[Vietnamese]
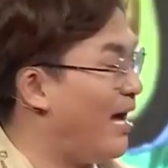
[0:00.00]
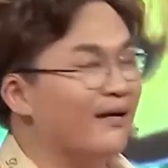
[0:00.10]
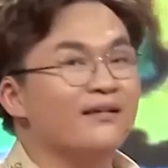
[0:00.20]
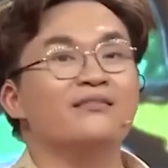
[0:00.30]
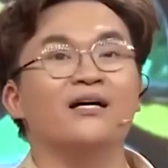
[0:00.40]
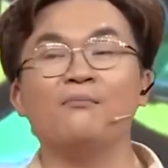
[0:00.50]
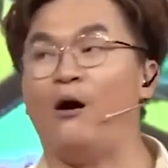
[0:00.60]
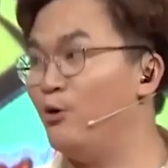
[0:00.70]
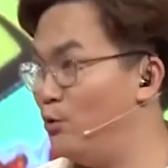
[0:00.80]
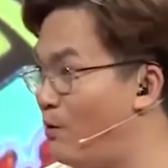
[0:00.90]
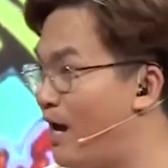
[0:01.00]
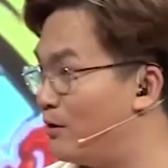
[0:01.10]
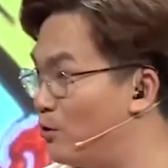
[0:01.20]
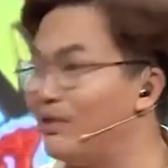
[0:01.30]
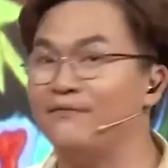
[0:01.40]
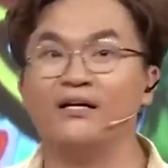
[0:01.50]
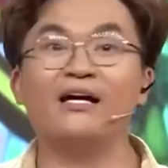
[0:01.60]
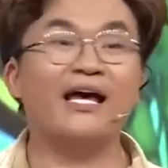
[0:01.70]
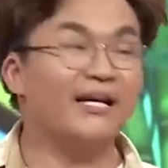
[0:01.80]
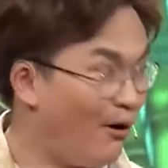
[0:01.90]
Ai ơi chớ bỏ ruộng quan chúng ta vẫn
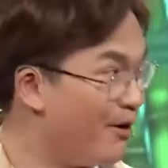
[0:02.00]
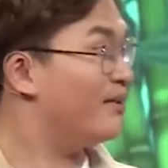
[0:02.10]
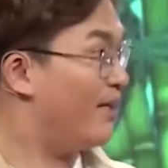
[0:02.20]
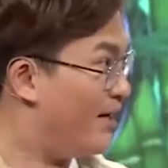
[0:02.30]
nghe nói như